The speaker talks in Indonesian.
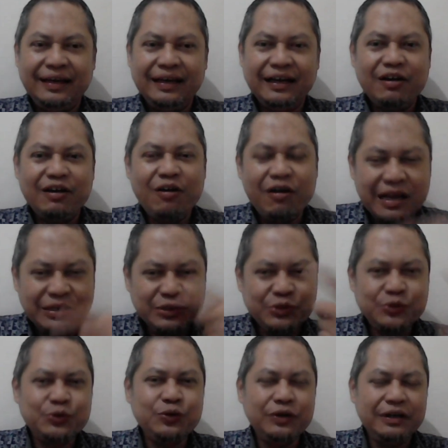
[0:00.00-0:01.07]
Kalau orang
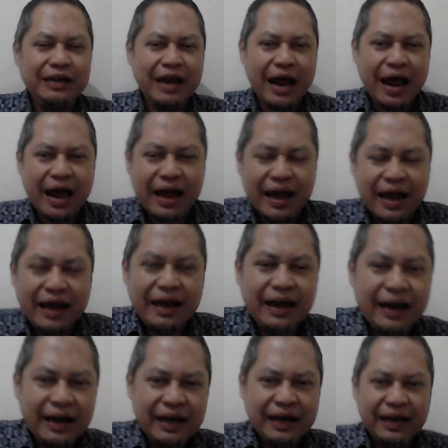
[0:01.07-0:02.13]
sudah
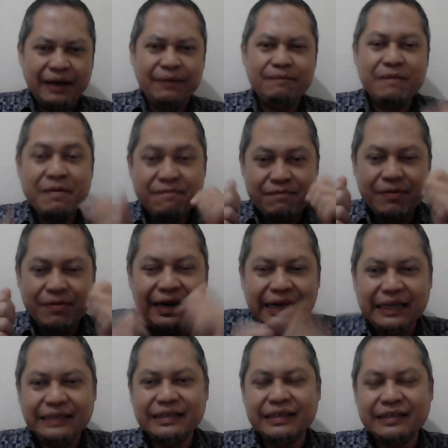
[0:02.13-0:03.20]

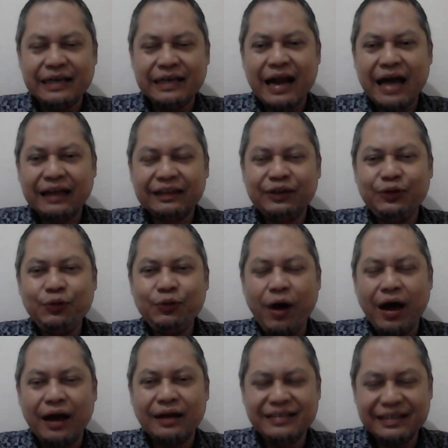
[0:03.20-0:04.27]
membeli secara
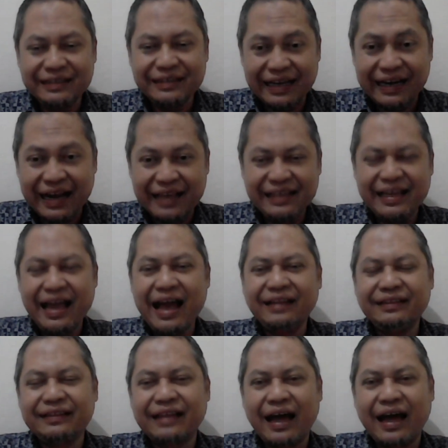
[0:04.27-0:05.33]
aktual, secara
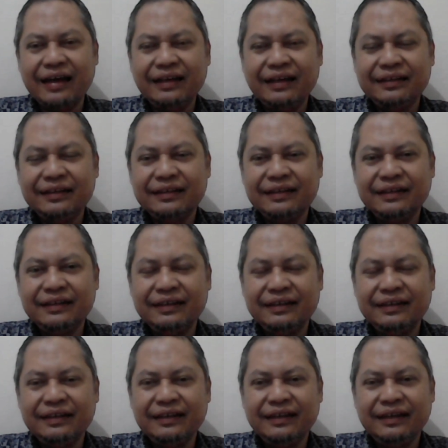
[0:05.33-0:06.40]
nyata,
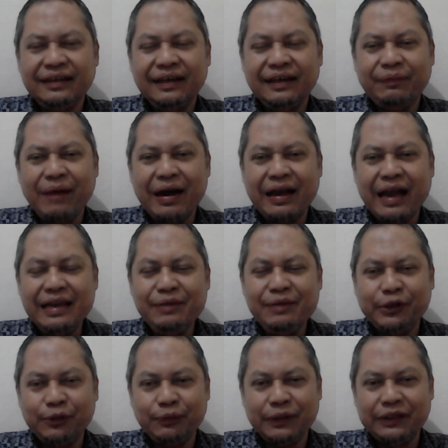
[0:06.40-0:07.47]
maka ini
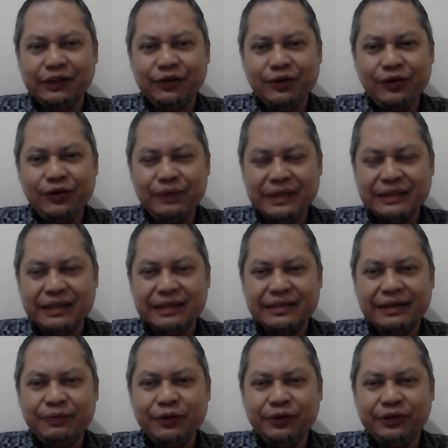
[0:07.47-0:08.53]
betul-betul bisa
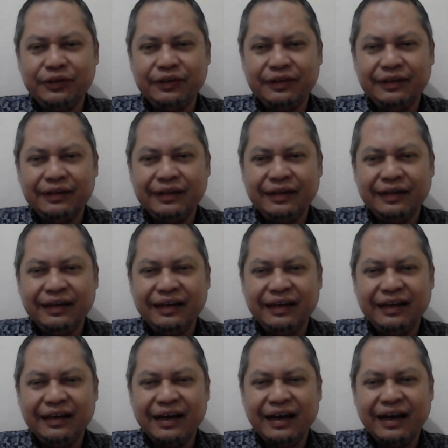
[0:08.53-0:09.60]
disebut
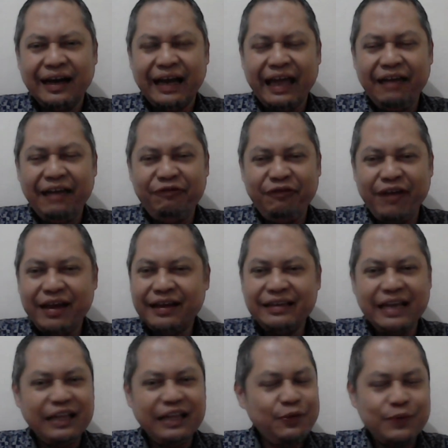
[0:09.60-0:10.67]

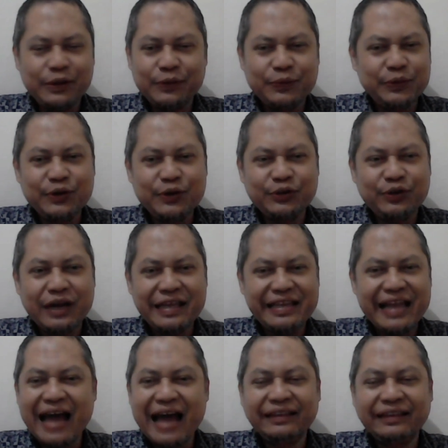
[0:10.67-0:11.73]
efeknya itu betul-betul sudah
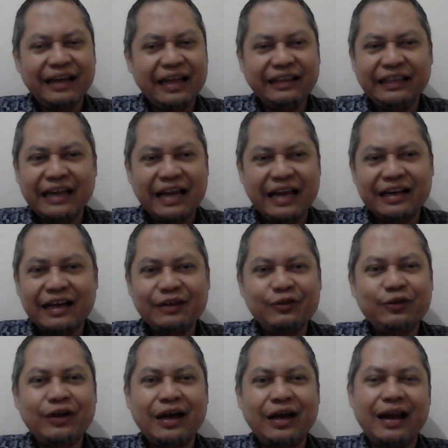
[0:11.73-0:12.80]
nyata dan tidak
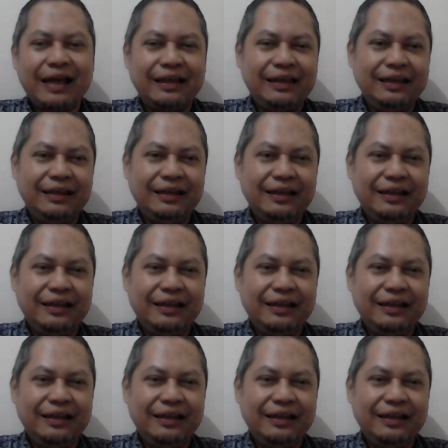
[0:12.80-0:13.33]
diragukan lagi.